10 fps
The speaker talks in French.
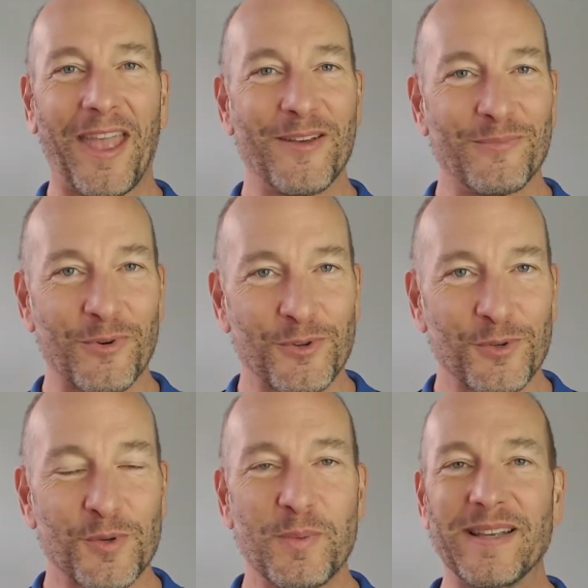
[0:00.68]

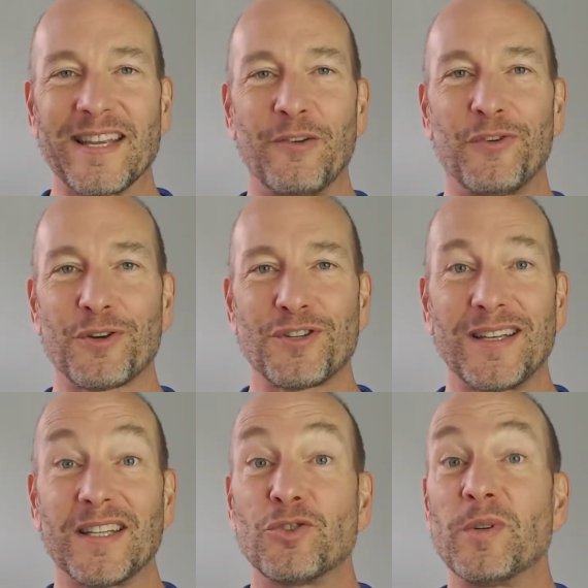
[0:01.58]
Bonjour, je suis Pascal
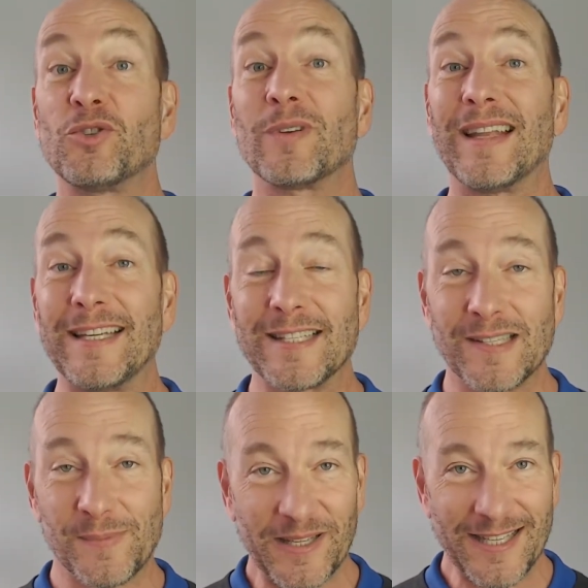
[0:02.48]
Forgette et je suis
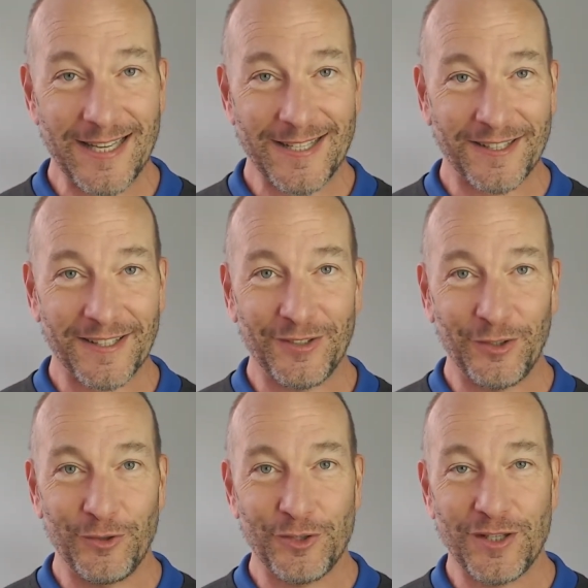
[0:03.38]
journaliste spécialisé en
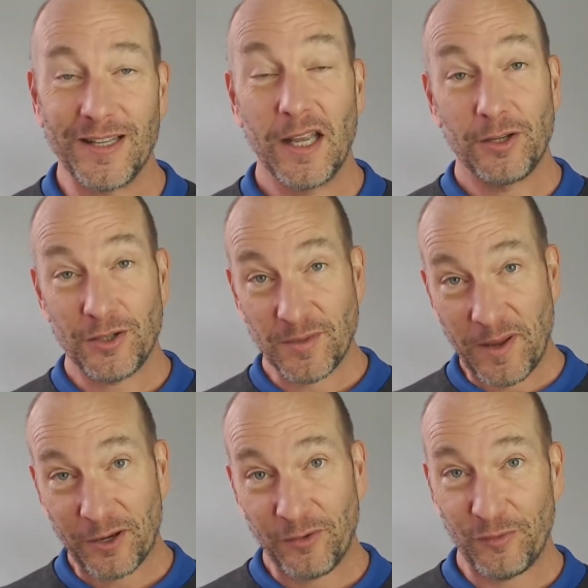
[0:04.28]
technologie.
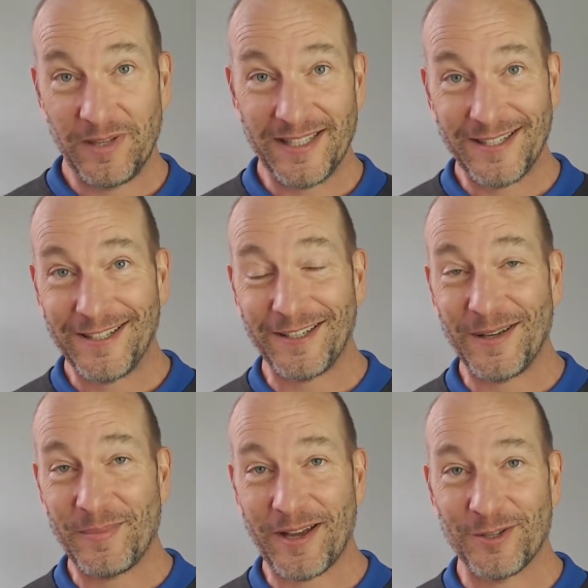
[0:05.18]
J'espère que vous me lisez dans
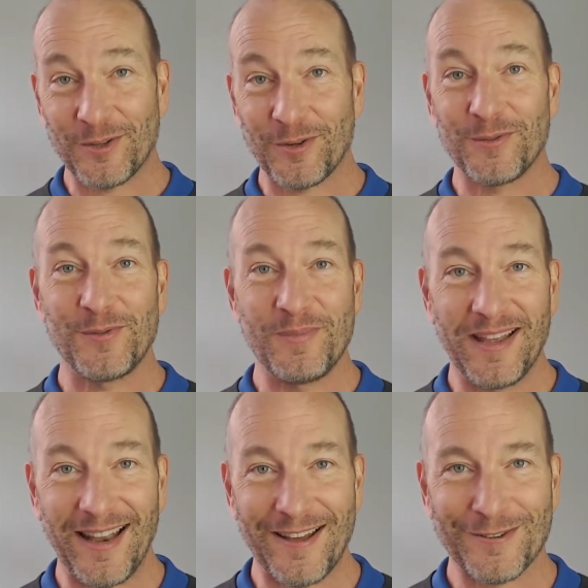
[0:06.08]
les pages du
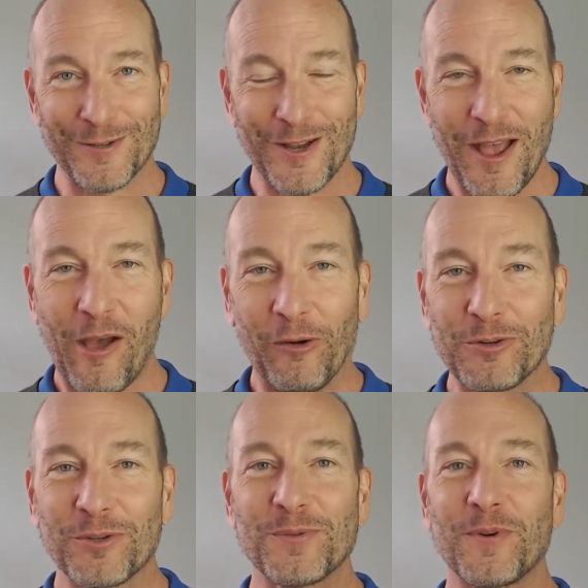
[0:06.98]
Bel Âge.
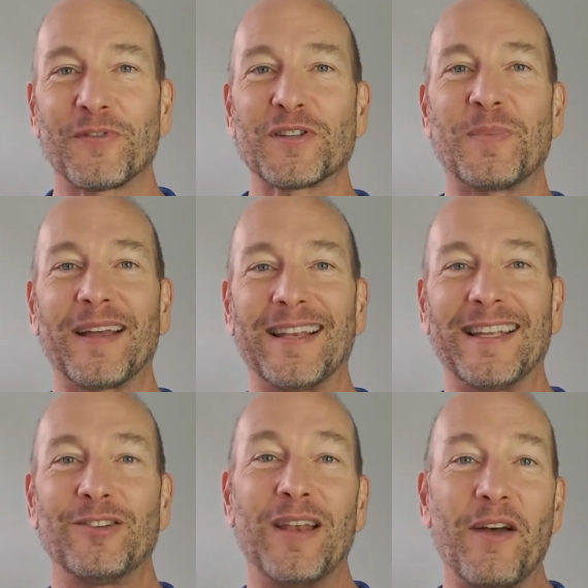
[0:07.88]
Aujourd'hui, on va se
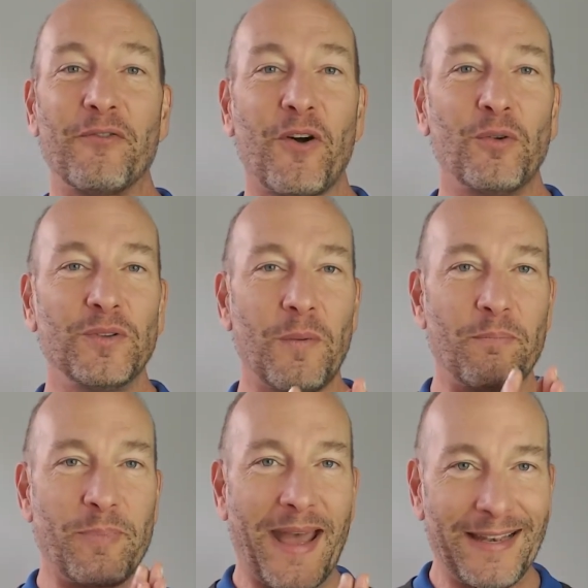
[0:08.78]
parler de la fraude
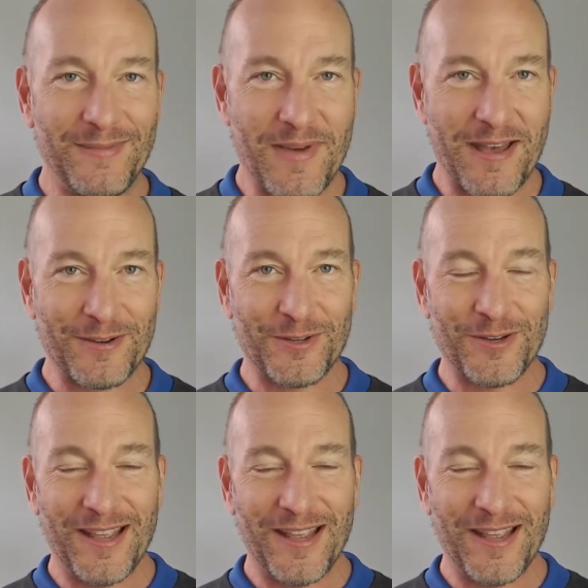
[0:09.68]
par l'image.